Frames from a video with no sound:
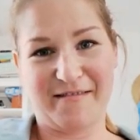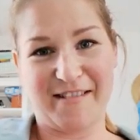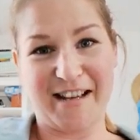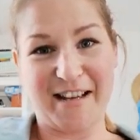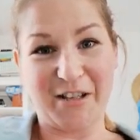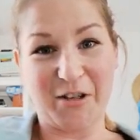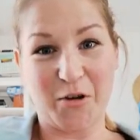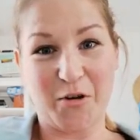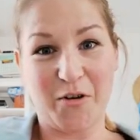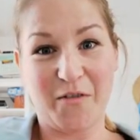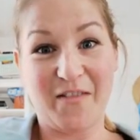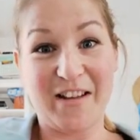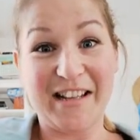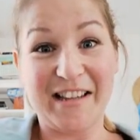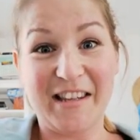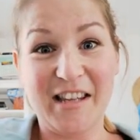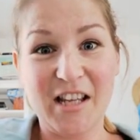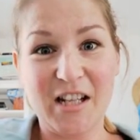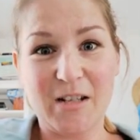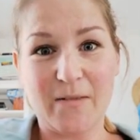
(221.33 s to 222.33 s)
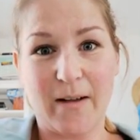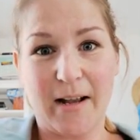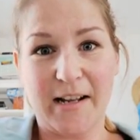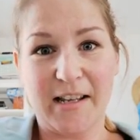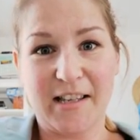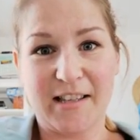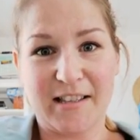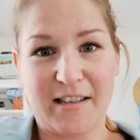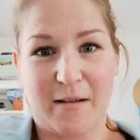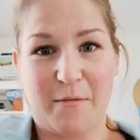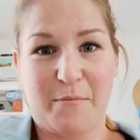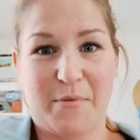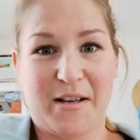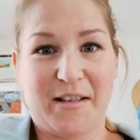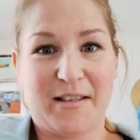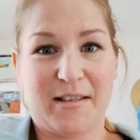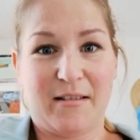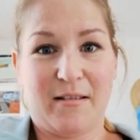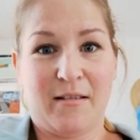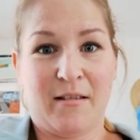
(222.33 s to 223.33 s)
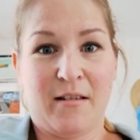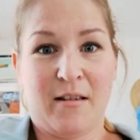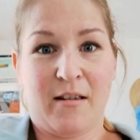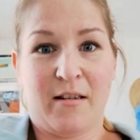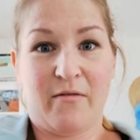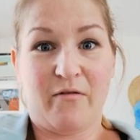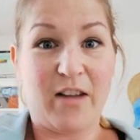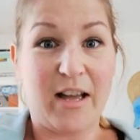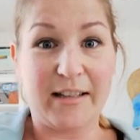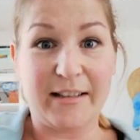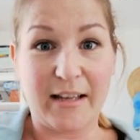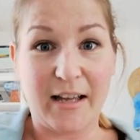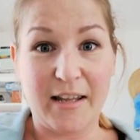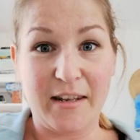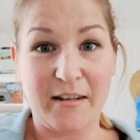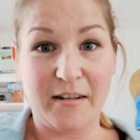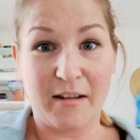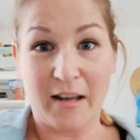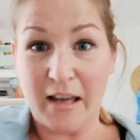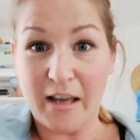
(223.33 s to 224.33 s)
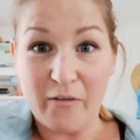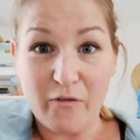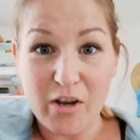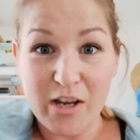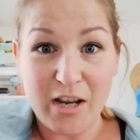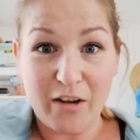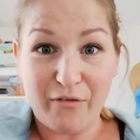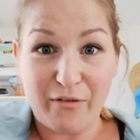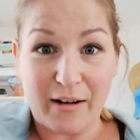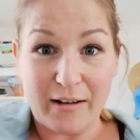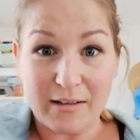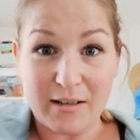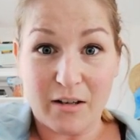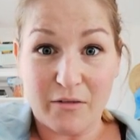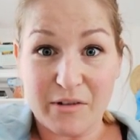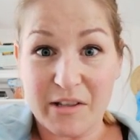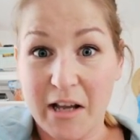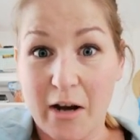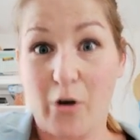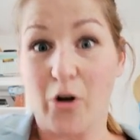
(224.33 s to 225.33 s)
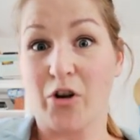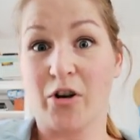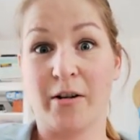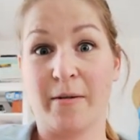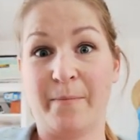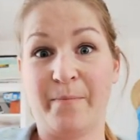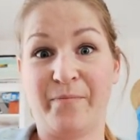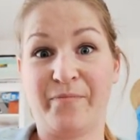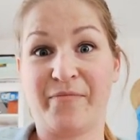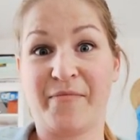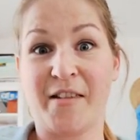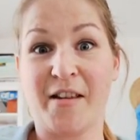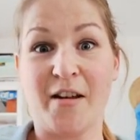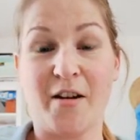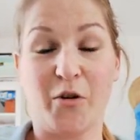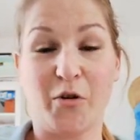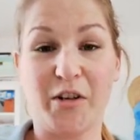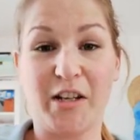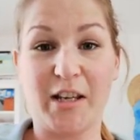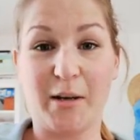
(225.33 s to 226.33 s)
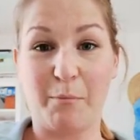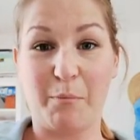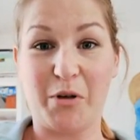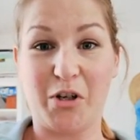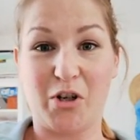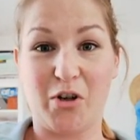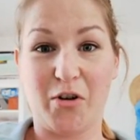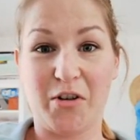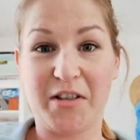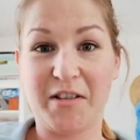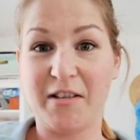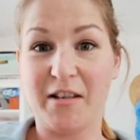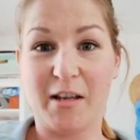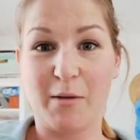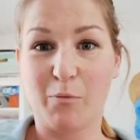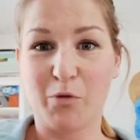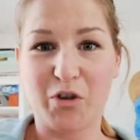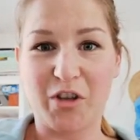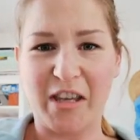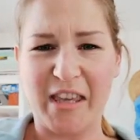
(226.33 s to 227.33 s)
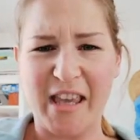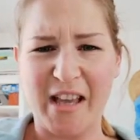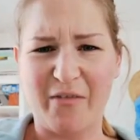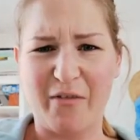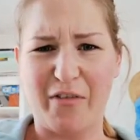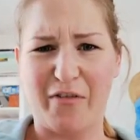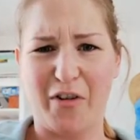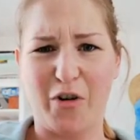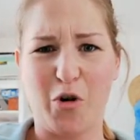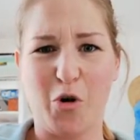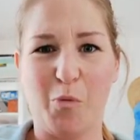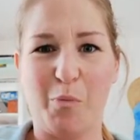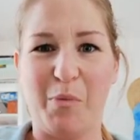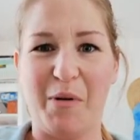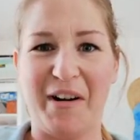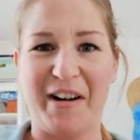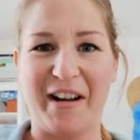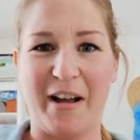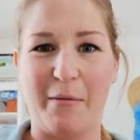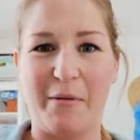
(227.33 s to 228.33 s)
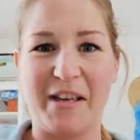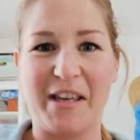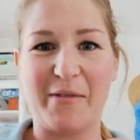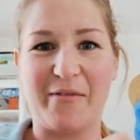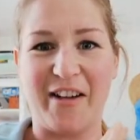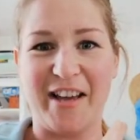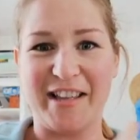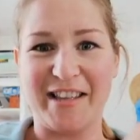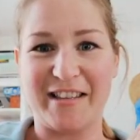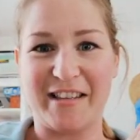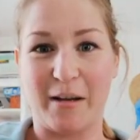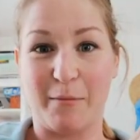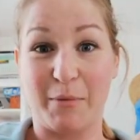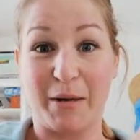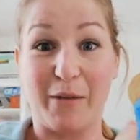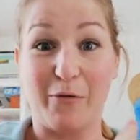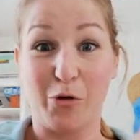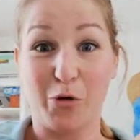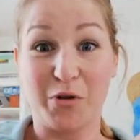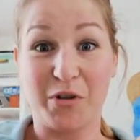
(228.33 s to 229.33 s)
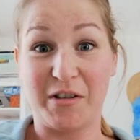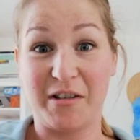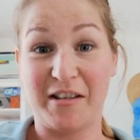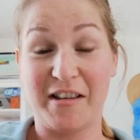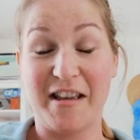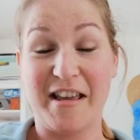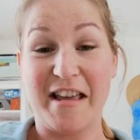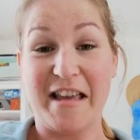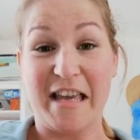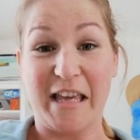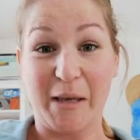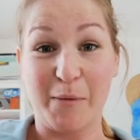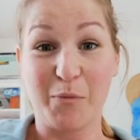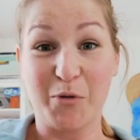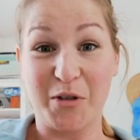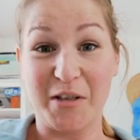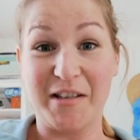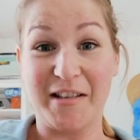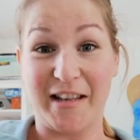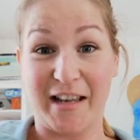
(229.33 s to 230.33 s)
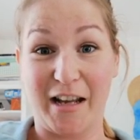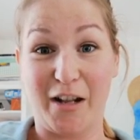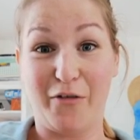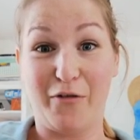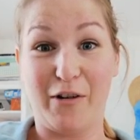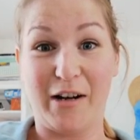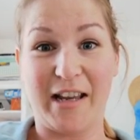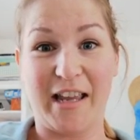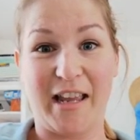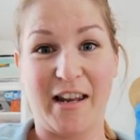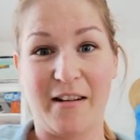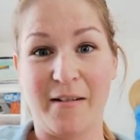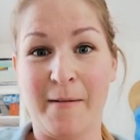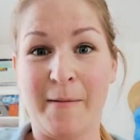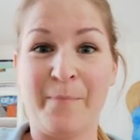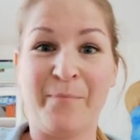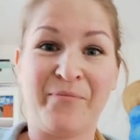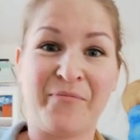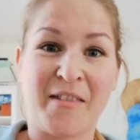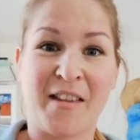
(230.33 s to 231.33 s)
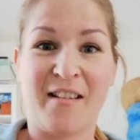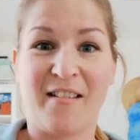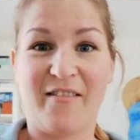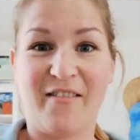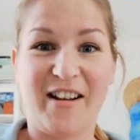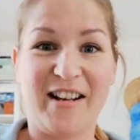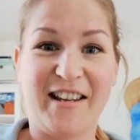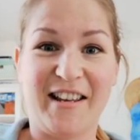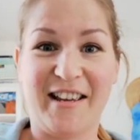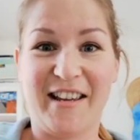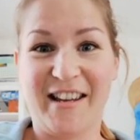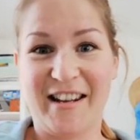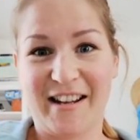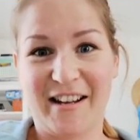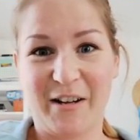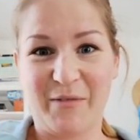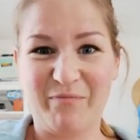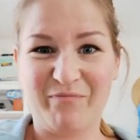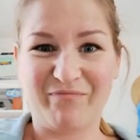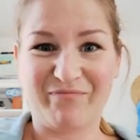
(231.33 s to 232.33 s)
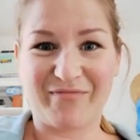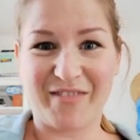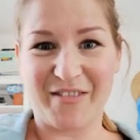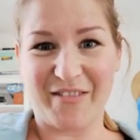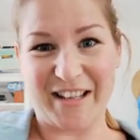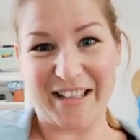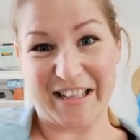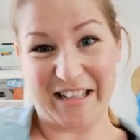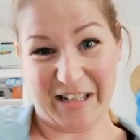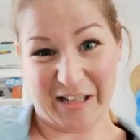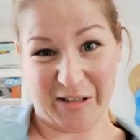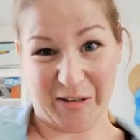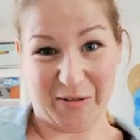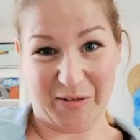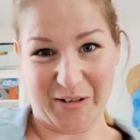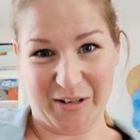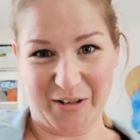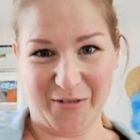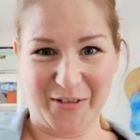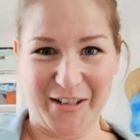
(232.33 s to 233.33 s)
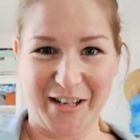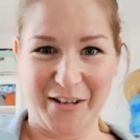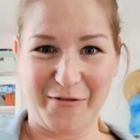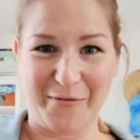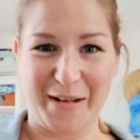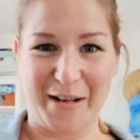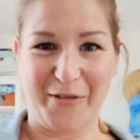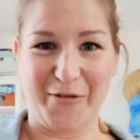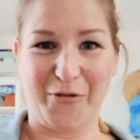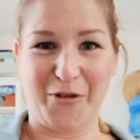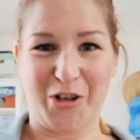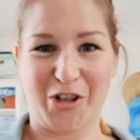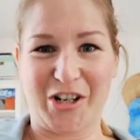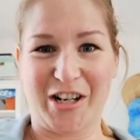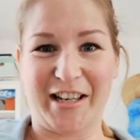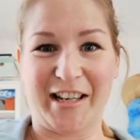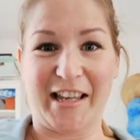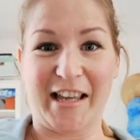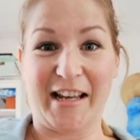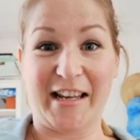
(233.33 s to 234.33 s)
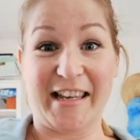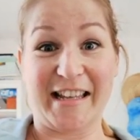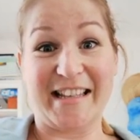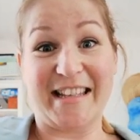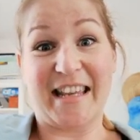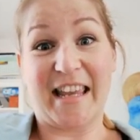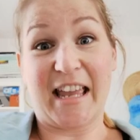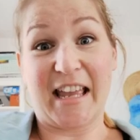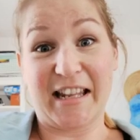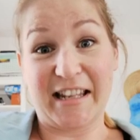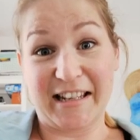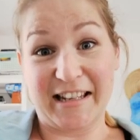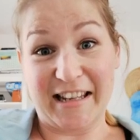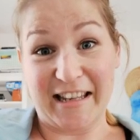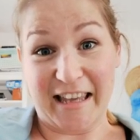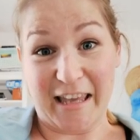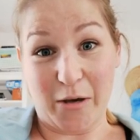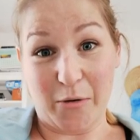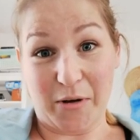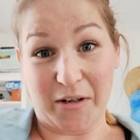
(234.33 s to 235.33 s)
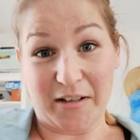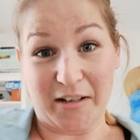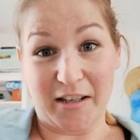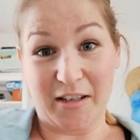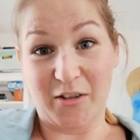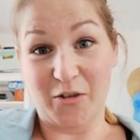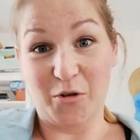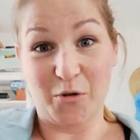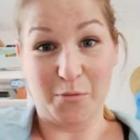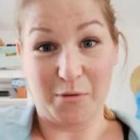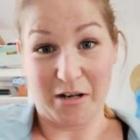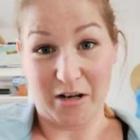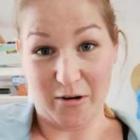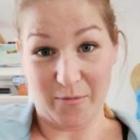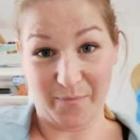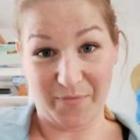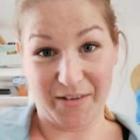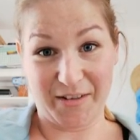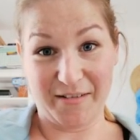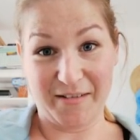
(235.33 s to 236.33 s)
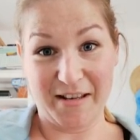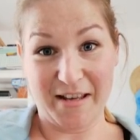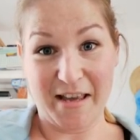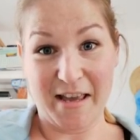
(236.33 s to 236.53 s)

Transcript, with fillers: Also, wenn die zwei nicht zusammenpassen, wer dann? Hey, wie die Faust aufs Auge. Und ich habe beschlossen, ich muss euch irgendwie verkuppeln. Aber ich weiß, hab gewusst, ich muss diskret vorgehen, weil die Aida, weiß ich nicht so genau, wie die auf meinen Vorschlag reagiert. Sie kennt ja den Georg nicht und überhaupt.